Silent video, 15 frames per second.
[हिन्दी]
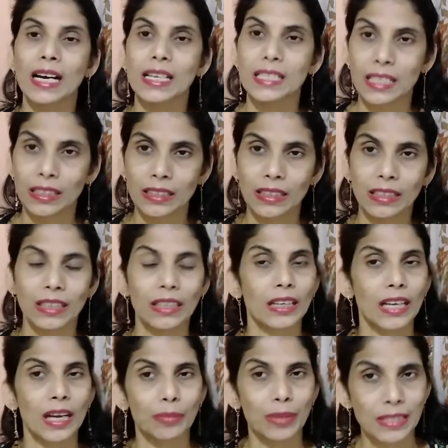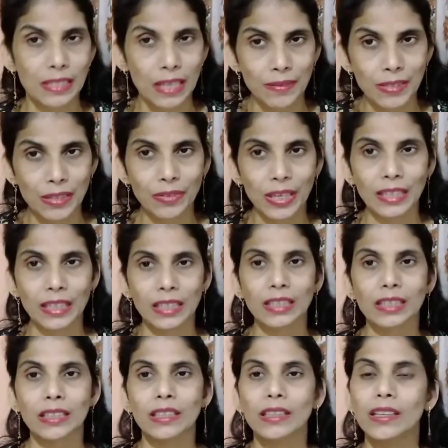आ सकती हैं अगर आपने साफ़ सफाई
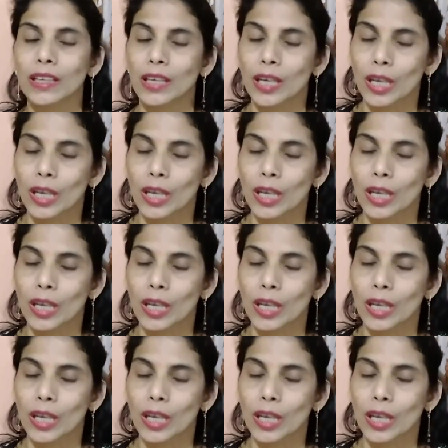नहीं की